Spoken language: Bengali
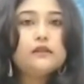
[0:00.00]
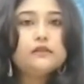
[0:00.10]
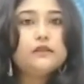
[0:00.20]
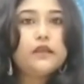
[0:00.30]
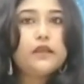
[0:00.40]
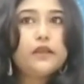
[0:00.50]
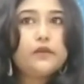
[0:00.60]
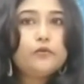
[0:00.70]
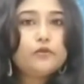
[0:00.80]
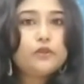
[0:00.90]
আচ্ছা
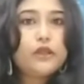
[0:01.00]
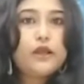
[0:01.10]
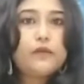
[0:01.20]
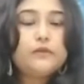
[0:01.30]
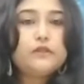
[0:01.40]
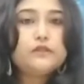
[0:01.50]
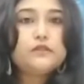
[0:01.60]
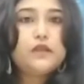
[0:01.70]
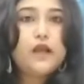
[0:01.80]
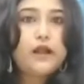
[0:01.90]
এর মধ্যে আমি
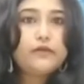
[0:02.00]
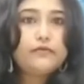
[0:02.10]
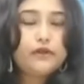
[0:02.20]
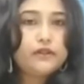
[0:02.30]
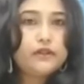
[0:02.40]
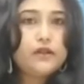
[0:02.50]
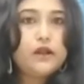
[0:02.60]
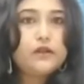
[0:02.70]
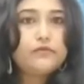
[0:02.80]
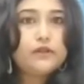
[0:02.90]
দিচ্ছি কারি পাতা
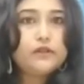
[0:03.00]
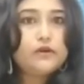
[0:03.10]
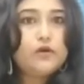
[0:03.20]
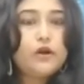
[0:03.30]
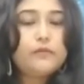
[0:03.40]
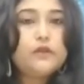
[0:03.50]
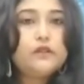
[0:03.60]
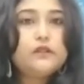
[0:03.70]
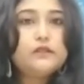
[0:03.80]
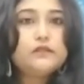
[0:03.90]
কারি পাতাও আপনি
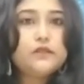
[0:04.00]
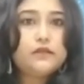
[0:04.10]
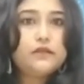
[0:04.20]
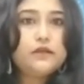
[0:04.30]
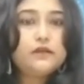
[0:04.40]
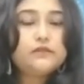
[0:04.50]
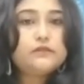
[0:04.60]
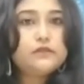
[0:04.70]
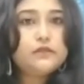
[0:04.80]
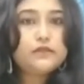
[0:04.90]
তিন চারটা
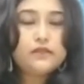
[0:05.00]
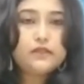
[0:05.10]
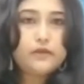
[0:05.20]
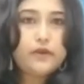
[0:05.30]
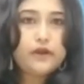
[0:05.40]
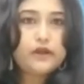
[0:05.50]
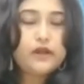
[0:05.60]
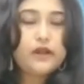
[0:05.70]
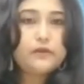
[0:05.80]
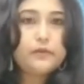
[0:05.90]
স্টিক নিতে পারেন কারি